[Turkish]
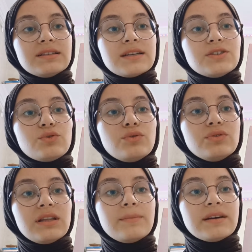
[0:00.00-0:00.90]
Sadece
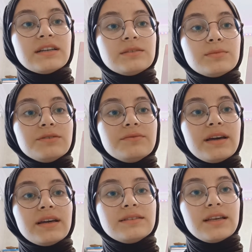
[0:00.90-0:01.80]
konu dinleme kısmını
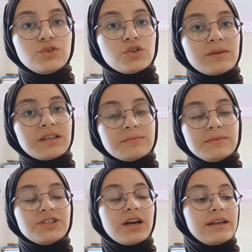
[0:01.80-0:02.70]
ve test çözme
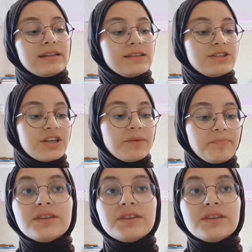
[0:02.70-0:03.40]
kısmını işaretleyeceğim.